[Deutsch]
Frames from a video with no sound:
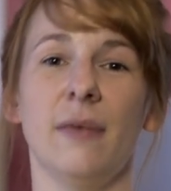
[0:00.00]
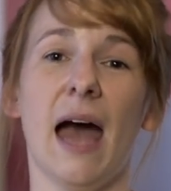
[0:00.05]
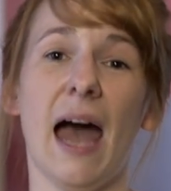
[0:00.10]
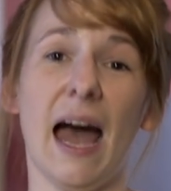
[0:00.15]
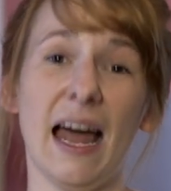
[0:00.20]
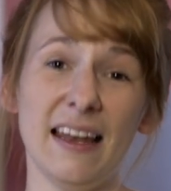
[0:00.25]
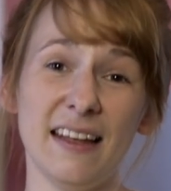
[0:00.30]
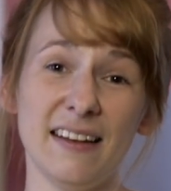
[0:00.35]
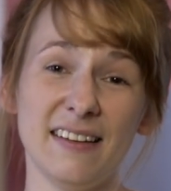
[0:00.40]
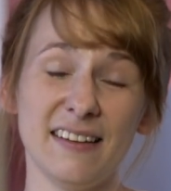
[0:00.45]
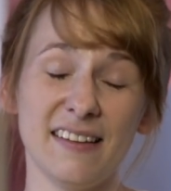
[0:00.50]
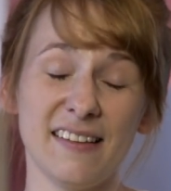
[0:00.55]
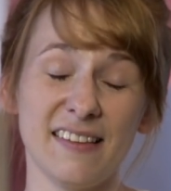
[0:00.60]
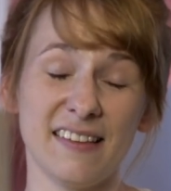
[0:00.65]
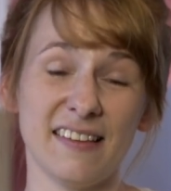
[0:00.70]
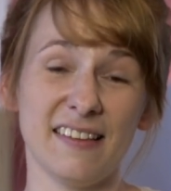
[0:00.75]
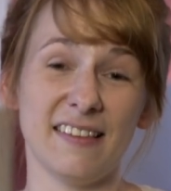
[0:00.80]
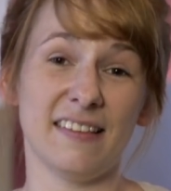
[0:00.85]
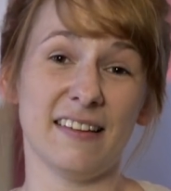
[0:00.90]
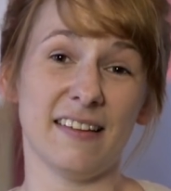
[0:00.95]
Allerdings
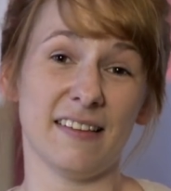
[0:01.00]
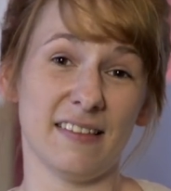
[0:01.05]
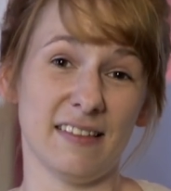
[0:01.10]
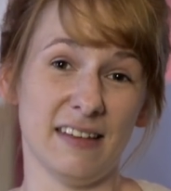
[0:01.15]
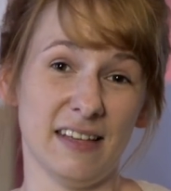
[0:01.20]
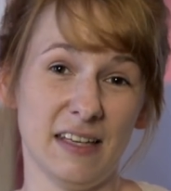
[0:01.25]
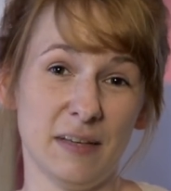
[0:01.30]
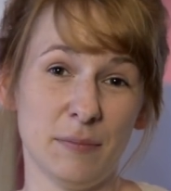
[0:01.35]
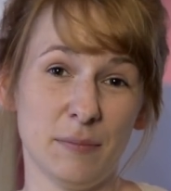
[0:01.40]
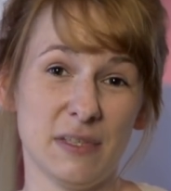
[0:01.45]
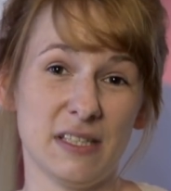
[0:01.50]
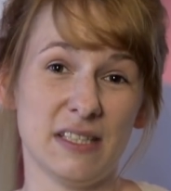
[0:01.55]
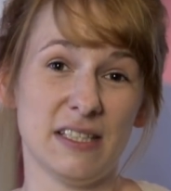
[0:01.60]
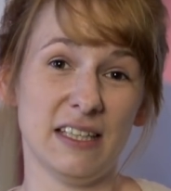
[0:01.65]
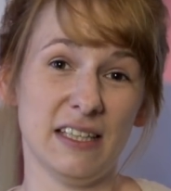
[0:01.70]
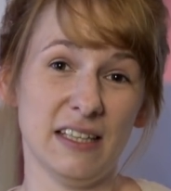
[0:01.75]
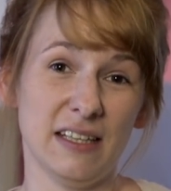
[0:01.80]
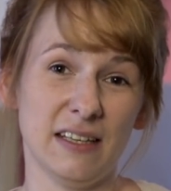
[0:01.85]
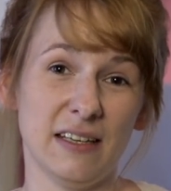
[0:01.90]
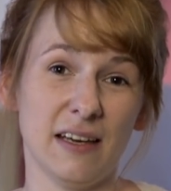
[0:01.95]
ist das Nähen mit
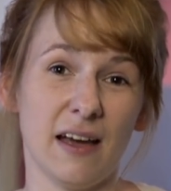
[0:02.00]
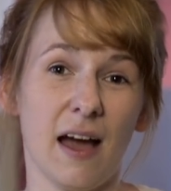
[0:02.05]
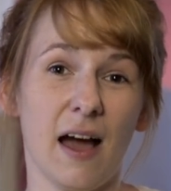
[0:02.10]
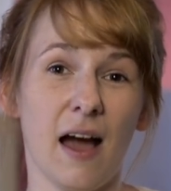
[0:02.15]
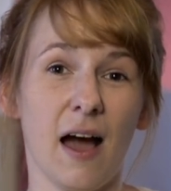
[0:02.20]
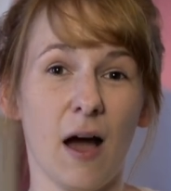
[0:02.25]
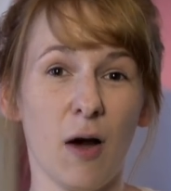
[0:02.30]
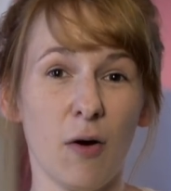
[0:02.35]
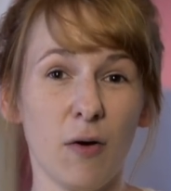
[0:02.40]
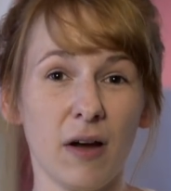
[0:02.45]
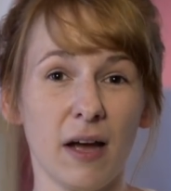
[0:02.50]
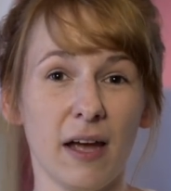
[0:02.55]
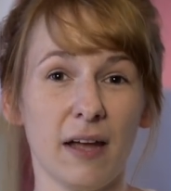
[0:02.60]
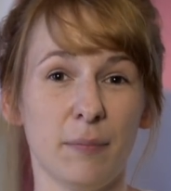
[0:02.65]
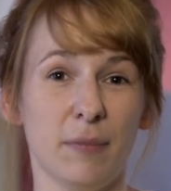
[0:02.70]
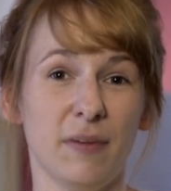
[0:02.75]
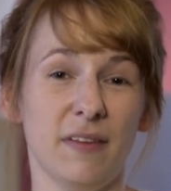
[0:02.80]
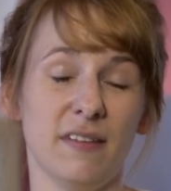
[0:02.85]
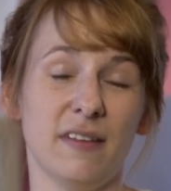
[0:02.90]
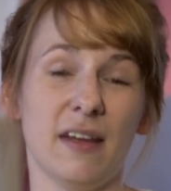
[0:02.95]
Niki auch
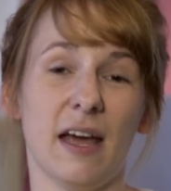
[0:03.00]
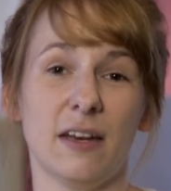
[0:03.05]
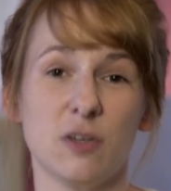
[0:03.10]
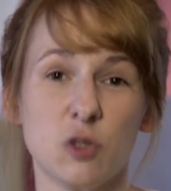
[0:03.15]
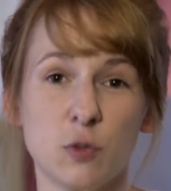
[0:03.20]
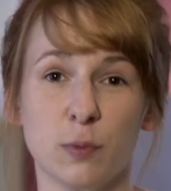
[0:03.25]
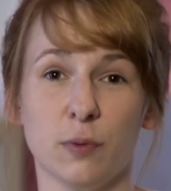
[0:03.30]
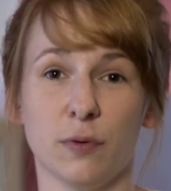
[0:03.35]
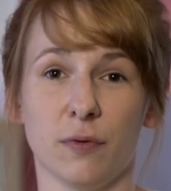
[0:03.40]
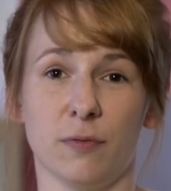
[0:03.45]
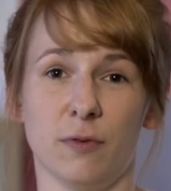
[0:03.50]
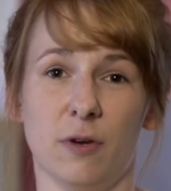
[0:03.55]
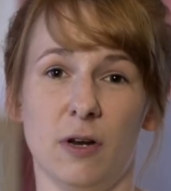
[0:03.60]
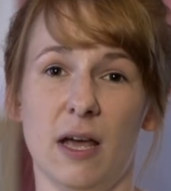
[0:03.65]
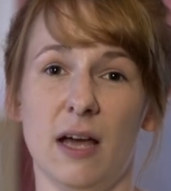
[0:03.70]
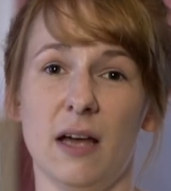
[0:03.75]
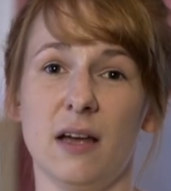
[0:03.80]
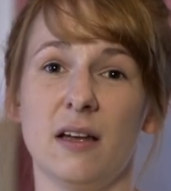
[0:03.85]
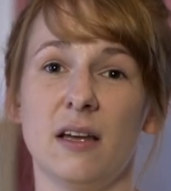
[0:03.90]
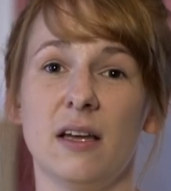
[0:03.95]
ein bisschen
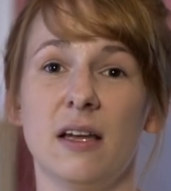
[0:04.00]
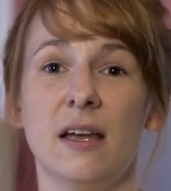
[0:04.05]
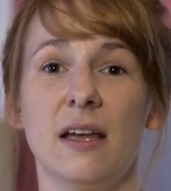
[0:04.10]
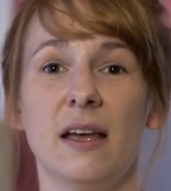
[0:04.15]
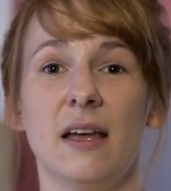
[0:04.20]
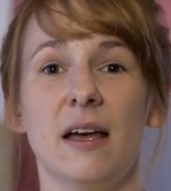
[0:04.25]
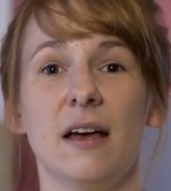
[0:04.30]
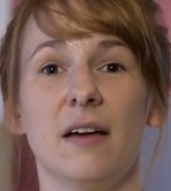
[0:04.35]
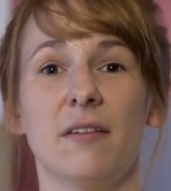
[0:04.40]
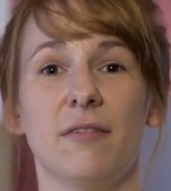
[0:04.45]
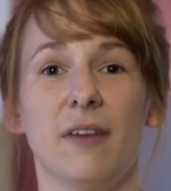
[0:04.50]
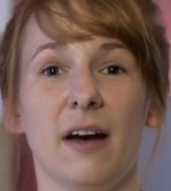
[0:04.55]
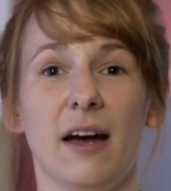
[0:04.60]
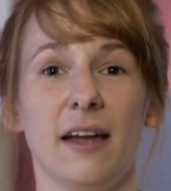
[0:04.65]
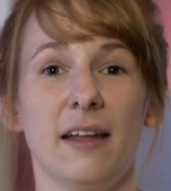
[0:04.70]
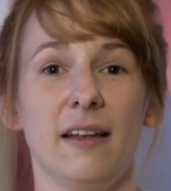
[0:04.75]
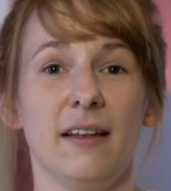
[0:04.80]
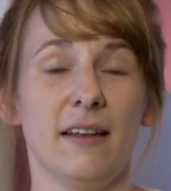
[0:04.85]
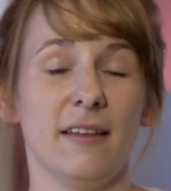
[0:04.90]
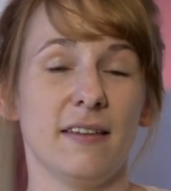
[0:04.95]
anspruchsvoller,
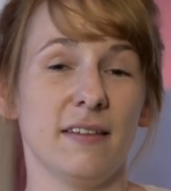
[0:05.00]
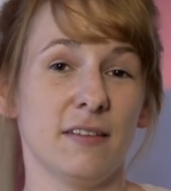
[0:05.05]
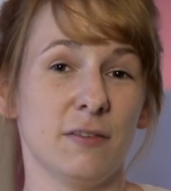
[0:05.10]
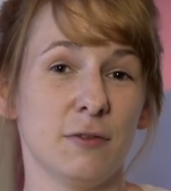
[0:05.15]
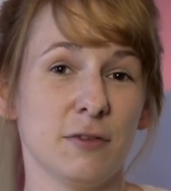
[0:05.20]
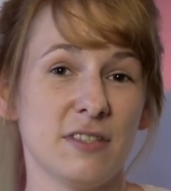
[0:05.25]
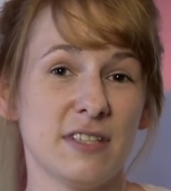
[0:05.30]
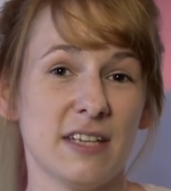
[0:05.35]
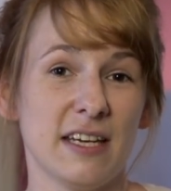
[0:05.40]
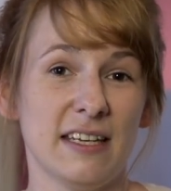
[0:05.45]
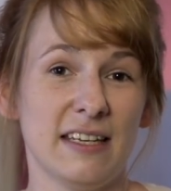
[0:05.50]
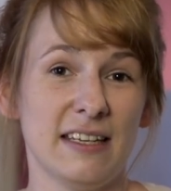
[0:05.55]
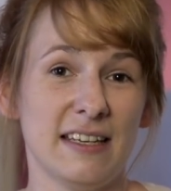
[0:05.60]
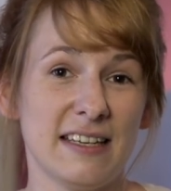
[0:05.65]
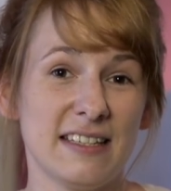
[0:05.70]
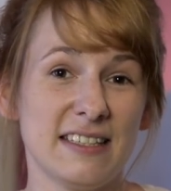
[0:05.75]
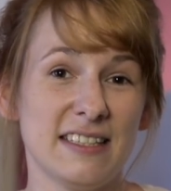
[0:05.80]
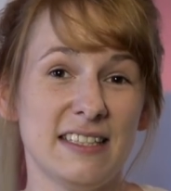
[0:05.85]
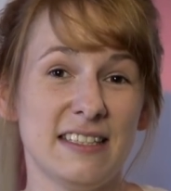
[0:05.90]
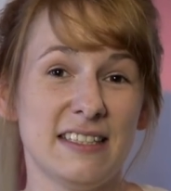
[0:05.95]
weil er sich durch seine
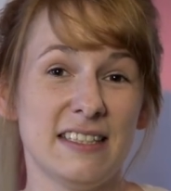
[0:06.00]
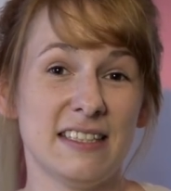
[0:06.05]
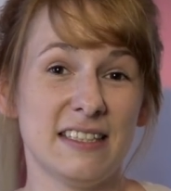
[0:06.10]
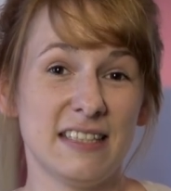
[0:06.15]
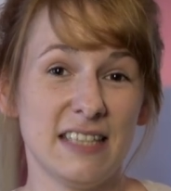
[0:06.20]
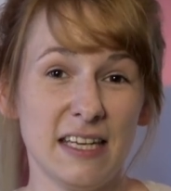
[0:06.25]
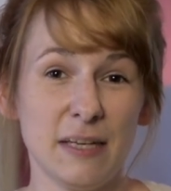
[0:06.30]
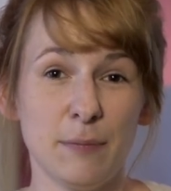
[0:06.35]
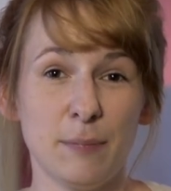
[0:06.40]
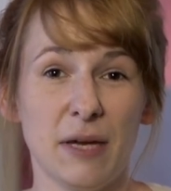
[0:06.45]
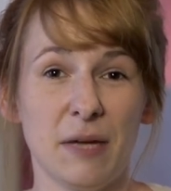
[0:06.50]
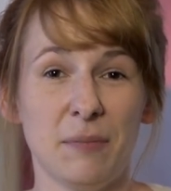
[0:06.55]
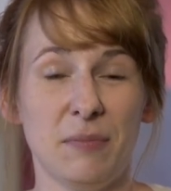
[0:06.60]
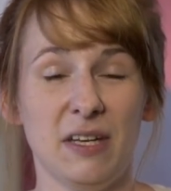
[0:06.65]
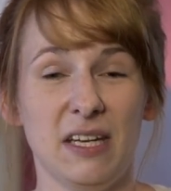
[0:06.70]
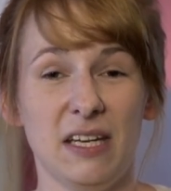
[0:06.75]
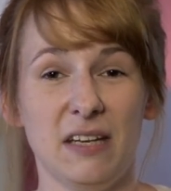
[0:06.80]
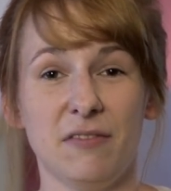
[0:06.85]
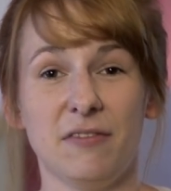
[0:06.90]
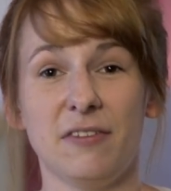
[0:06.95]
Elastizität beim
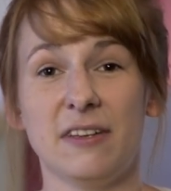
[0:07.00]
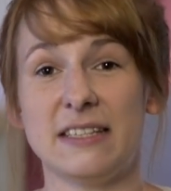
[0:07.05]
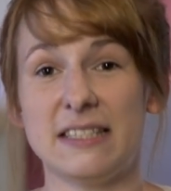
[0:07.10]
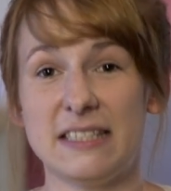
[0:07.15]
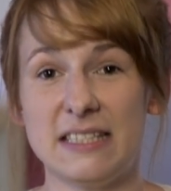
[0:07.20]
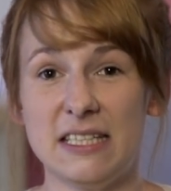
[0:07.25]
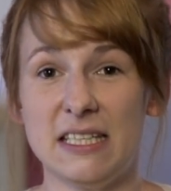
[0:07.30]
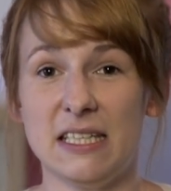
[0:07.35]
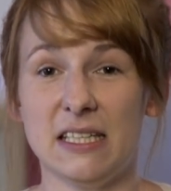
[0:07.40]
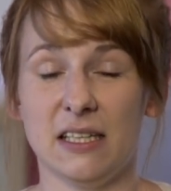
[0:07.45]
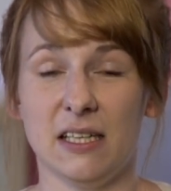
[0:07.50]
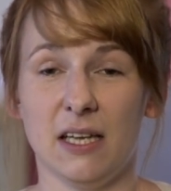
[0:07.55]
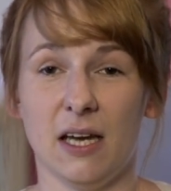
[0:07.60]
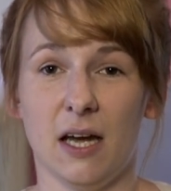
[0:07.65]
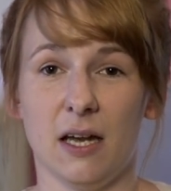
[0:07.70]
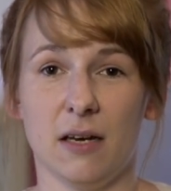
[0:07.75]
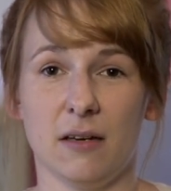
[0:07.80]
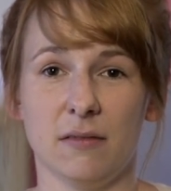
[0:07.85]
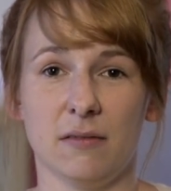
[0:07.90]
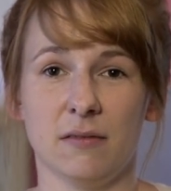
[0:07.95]
Nähen verziehen
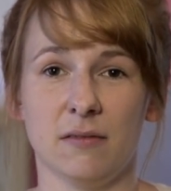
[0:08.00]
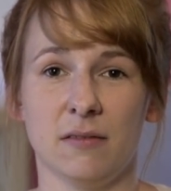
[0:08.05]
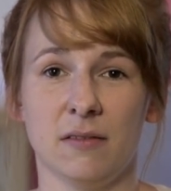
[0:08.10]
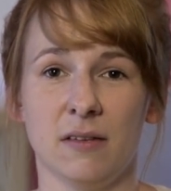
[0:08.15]
kann.